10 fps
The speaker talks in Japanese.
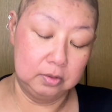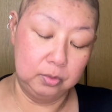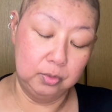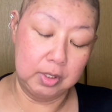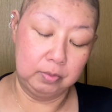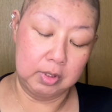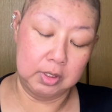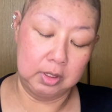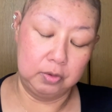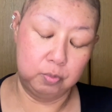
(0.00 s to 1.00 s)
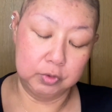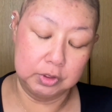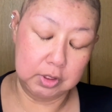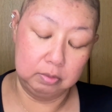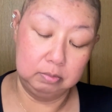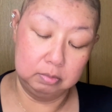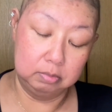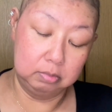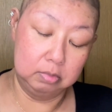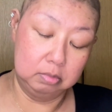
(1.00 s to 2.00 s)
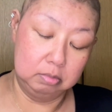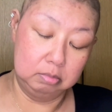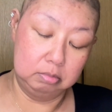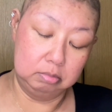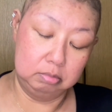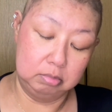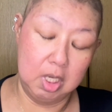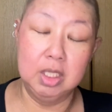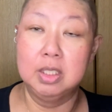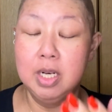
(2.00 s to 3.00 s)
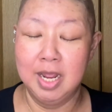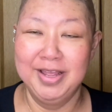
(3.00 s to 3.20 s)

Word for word: どうなのかなって思っちゃうあ出ない